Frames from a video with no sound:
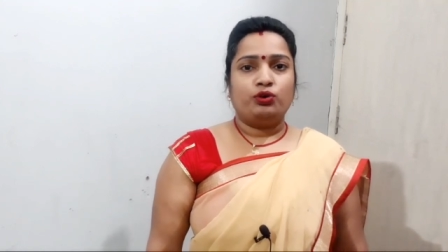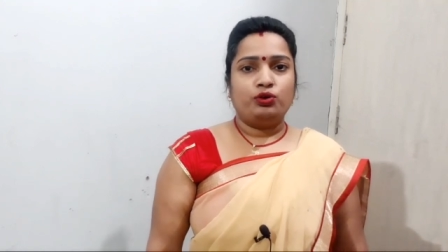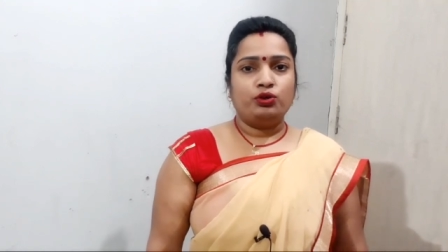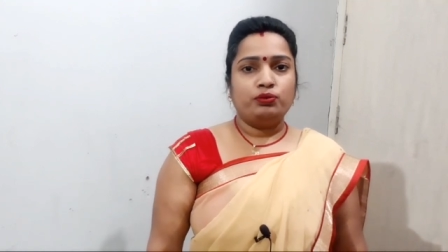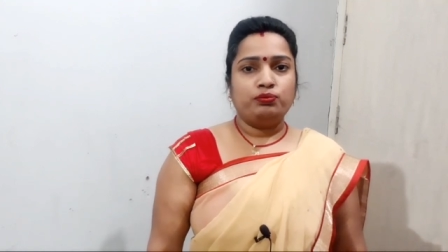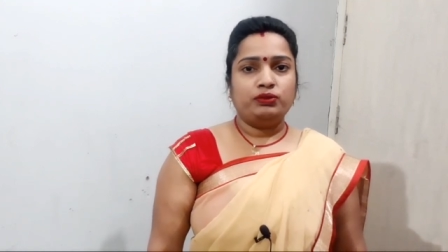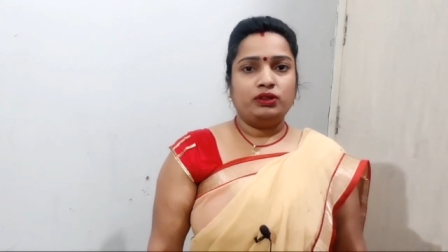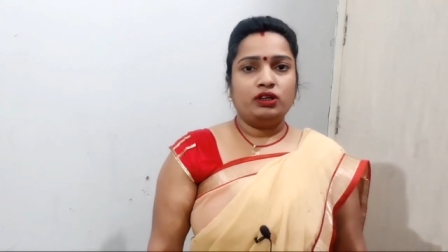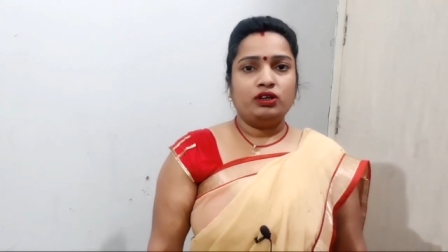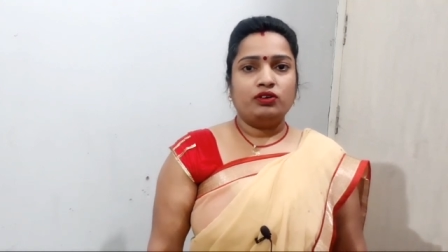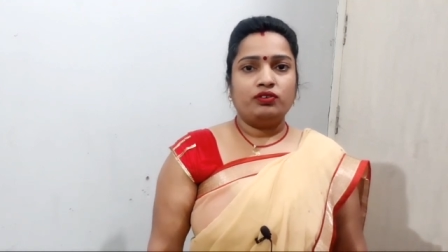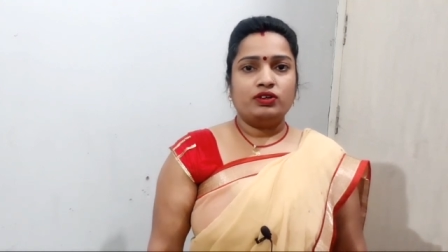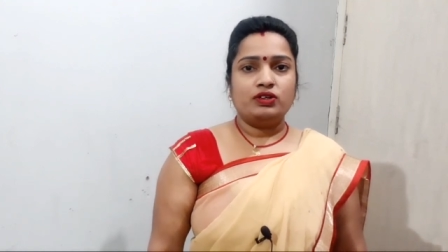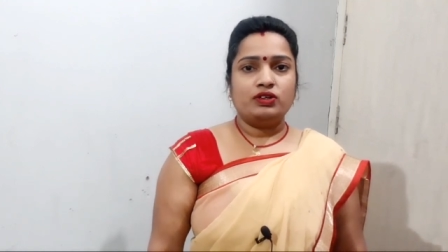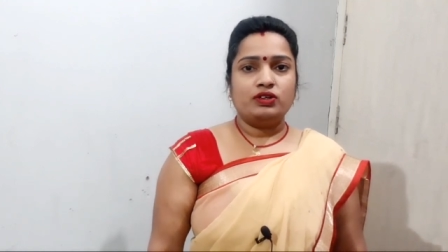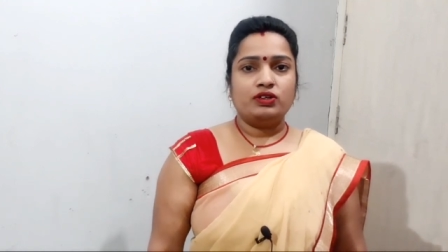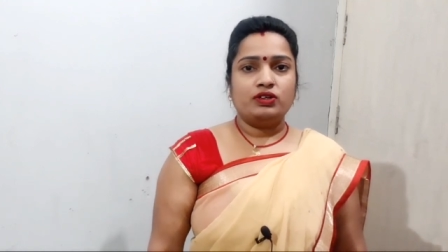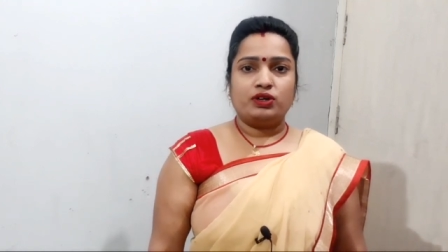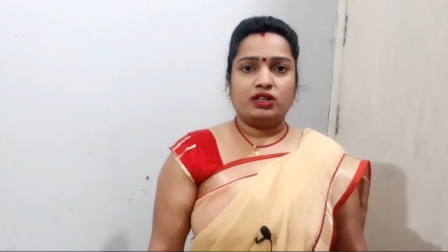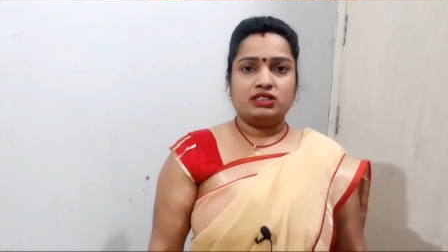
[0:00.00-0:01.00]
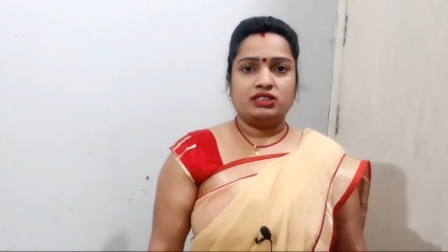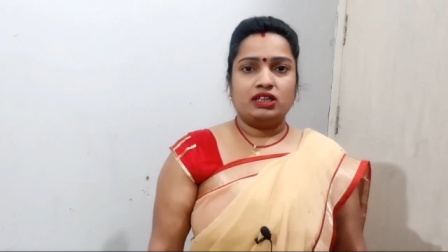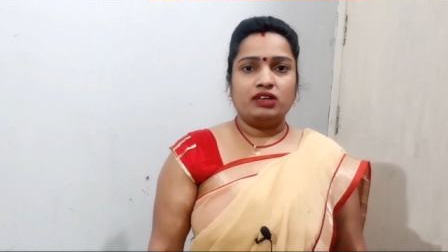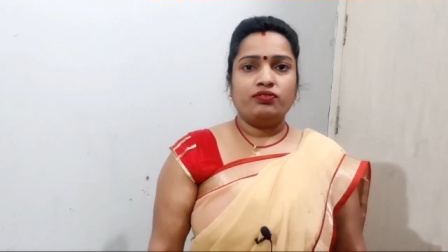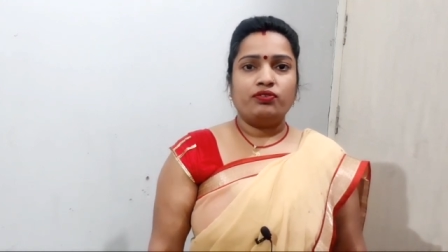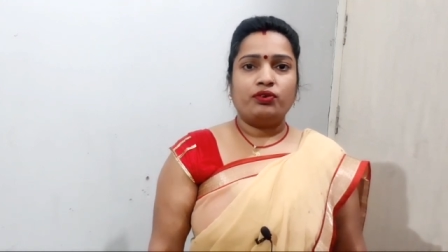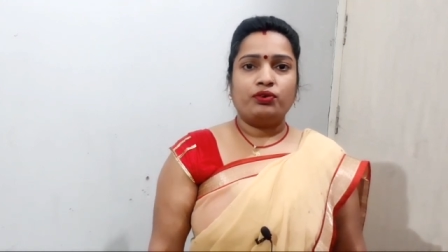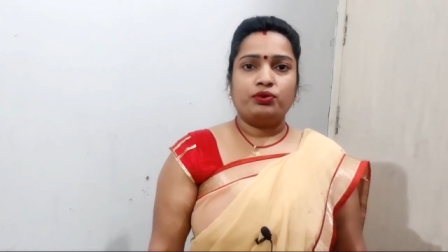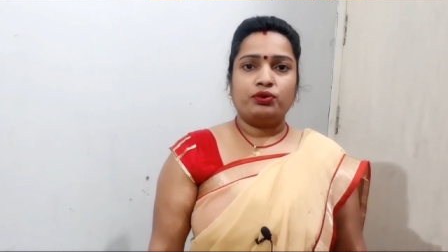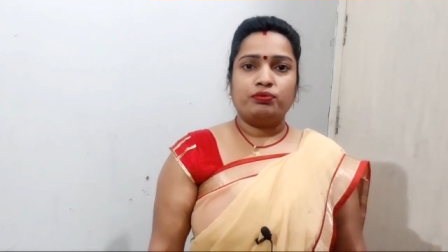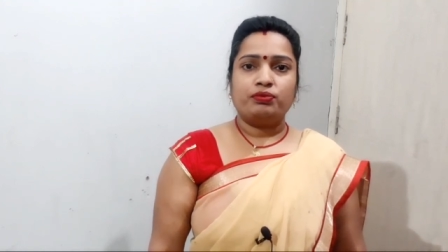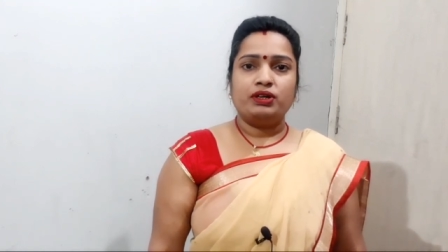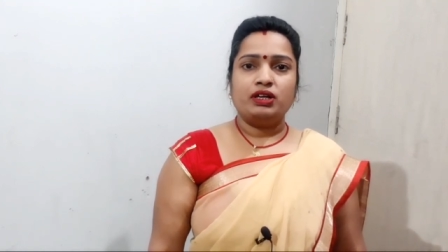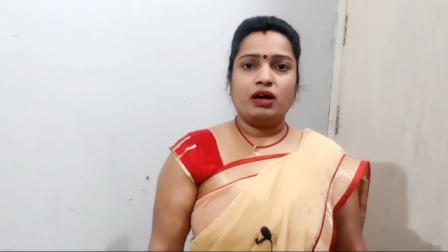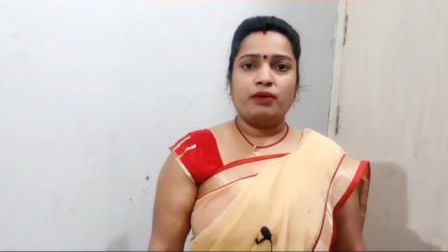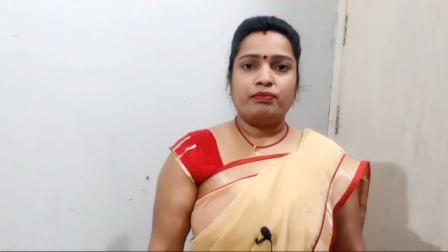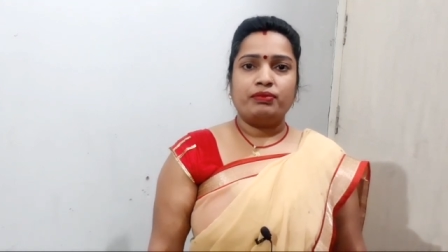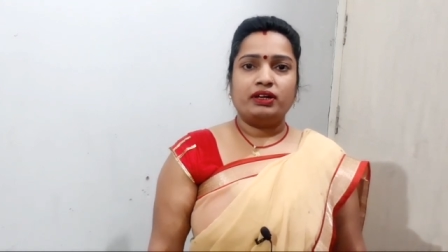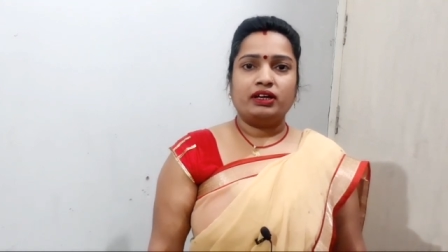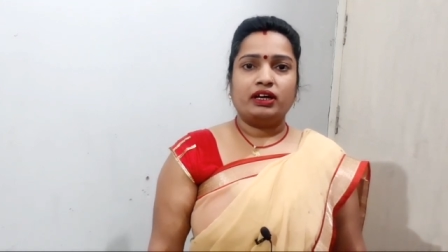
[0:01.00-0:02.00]
डूबते हुए सूरज की फोटो
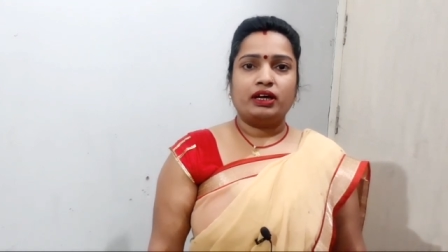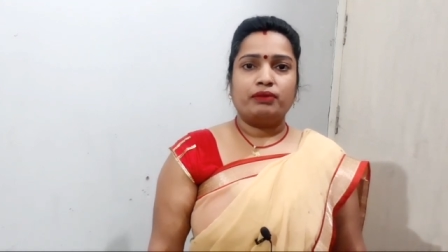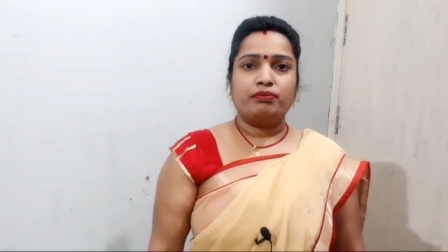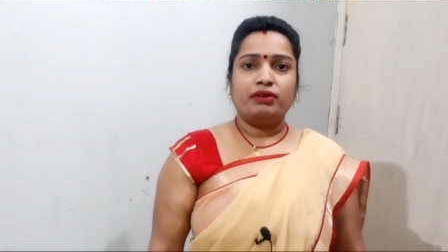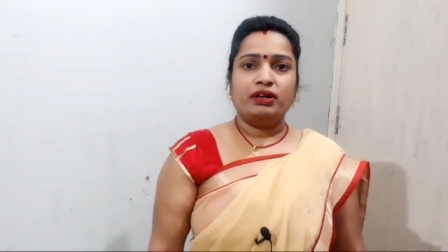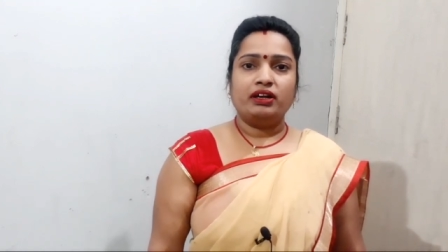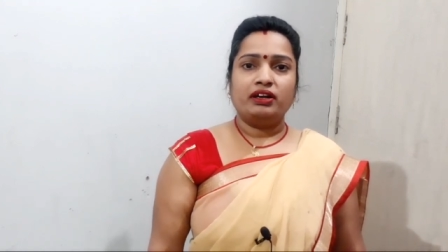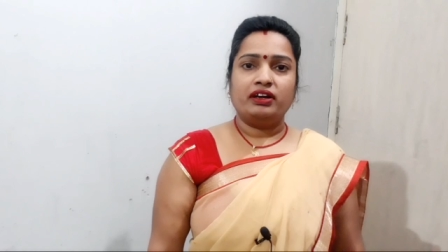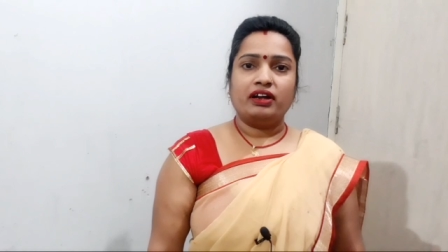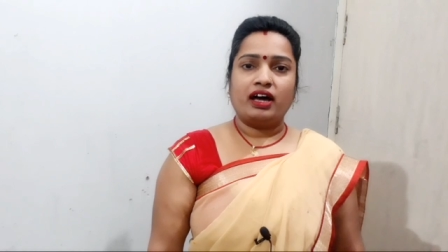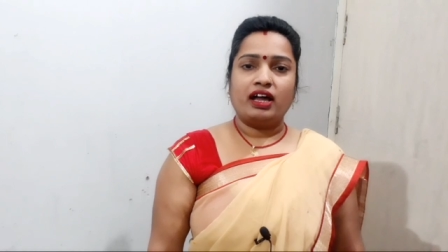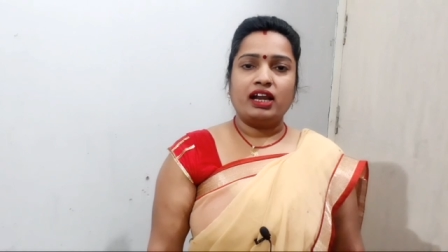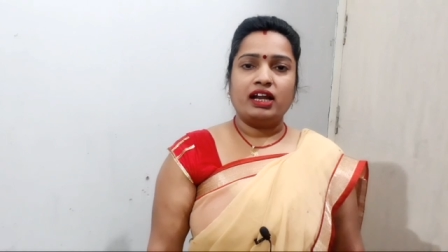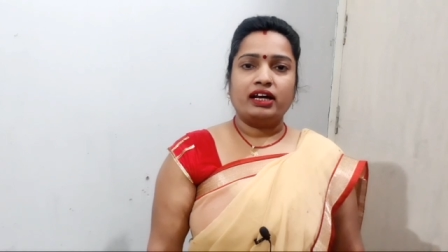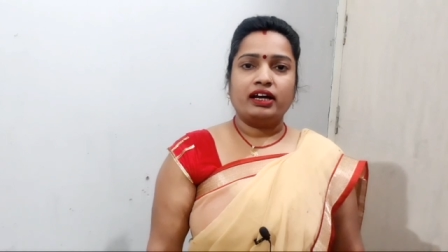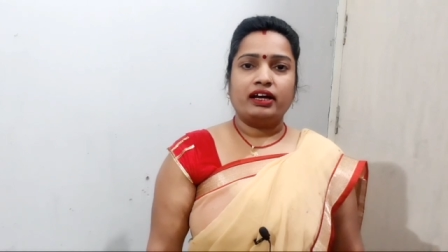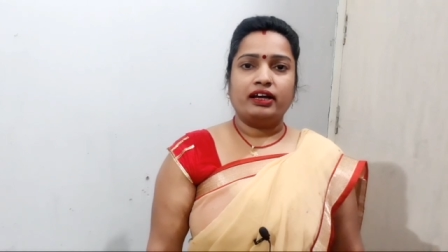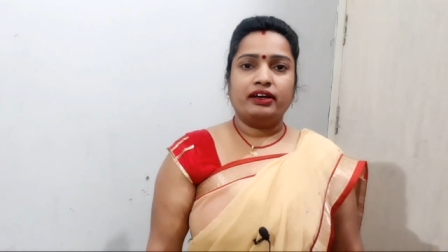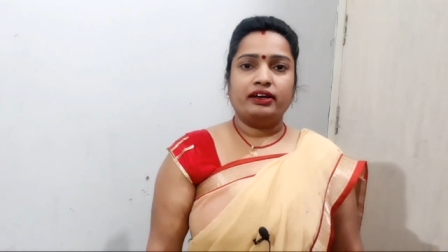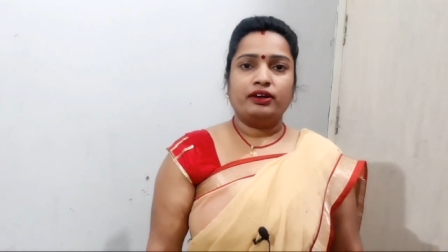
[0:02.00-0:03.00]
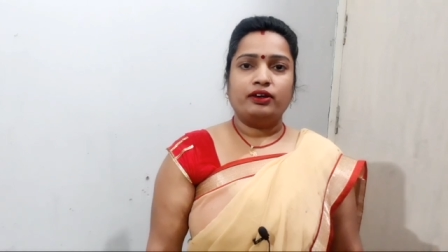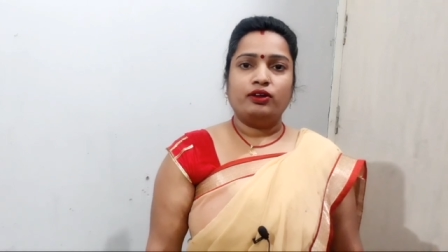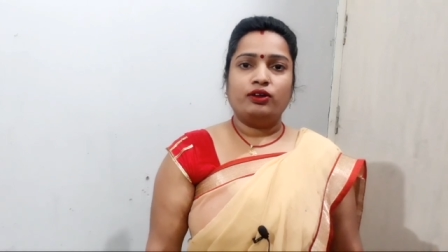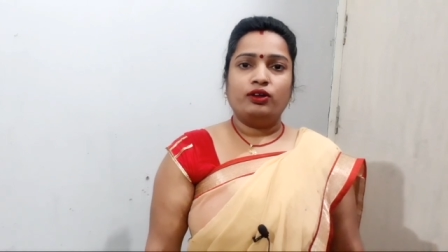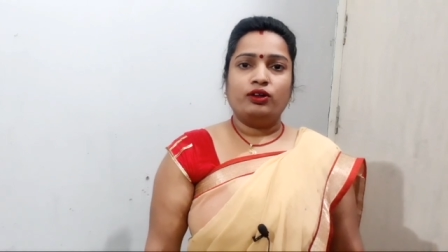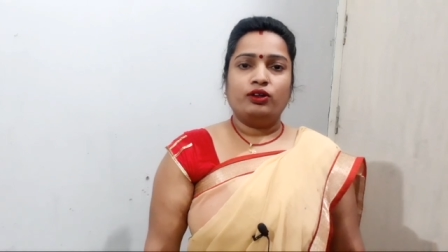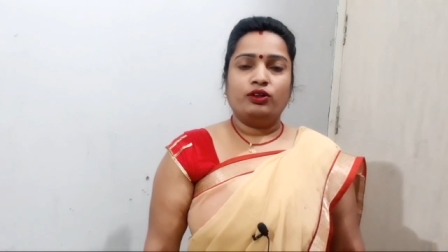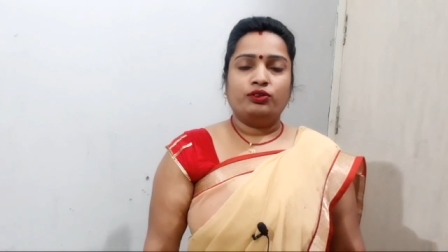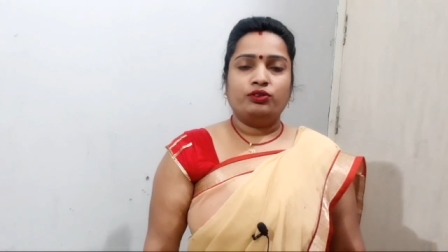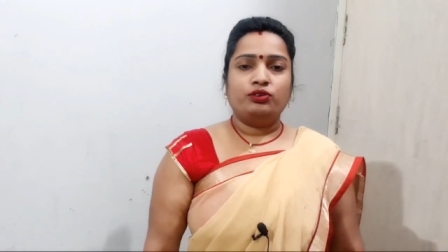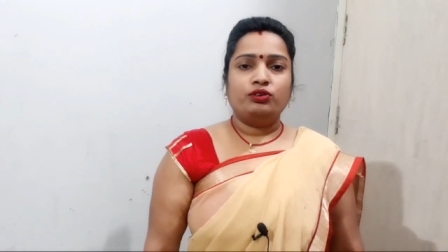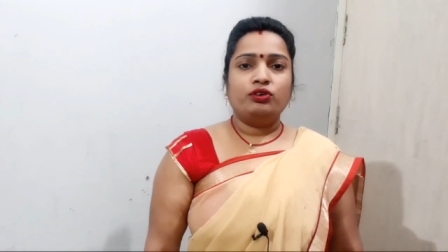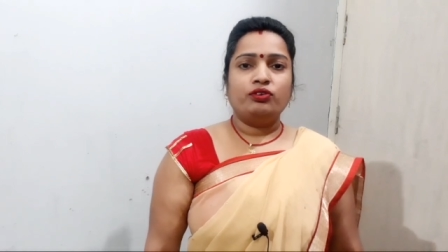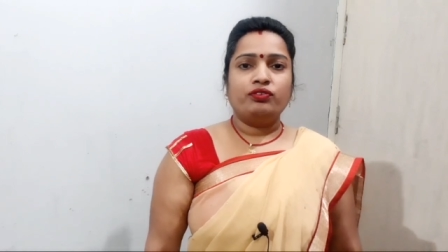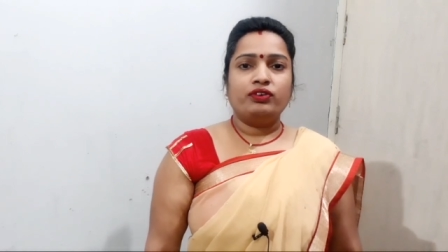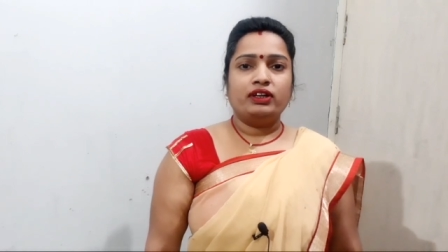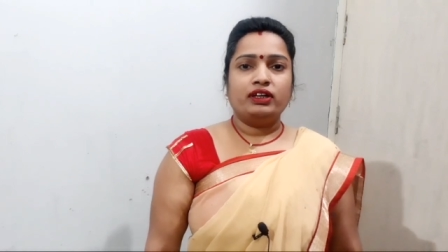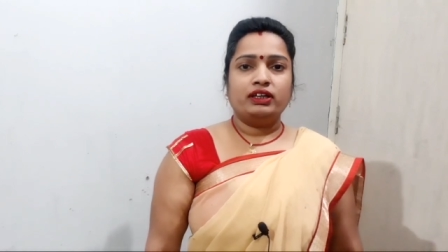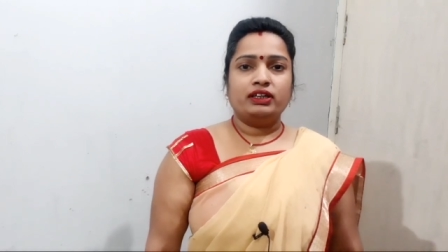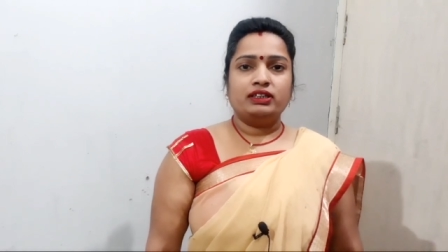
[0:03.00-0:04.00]
भी अपने घर में ना लगाएं
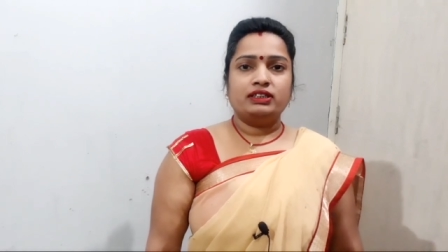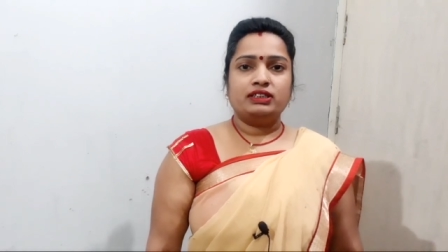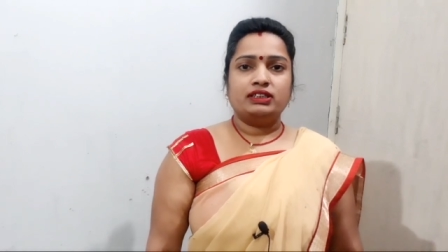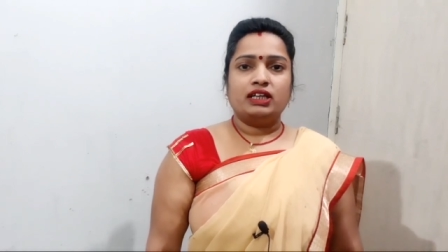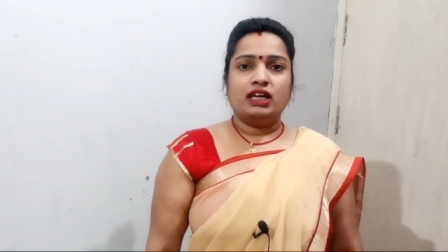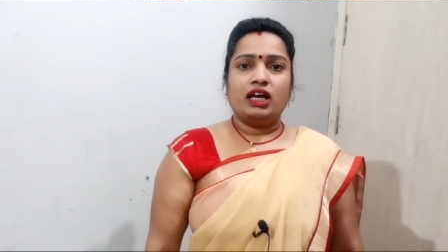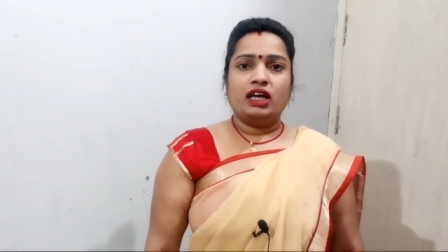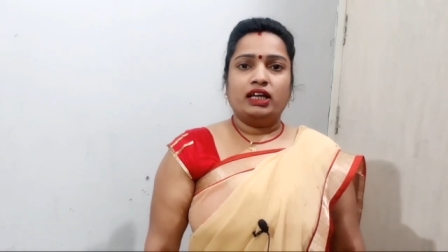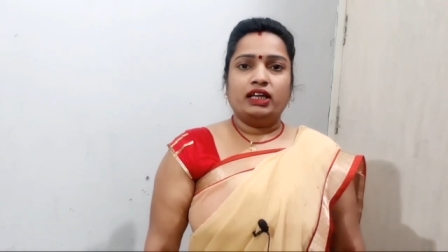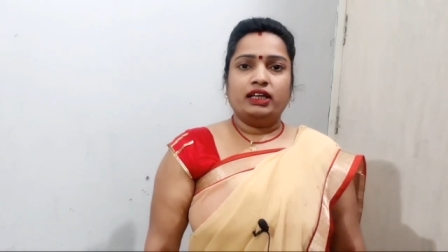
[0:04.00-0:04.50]
तो फ्रेंड्स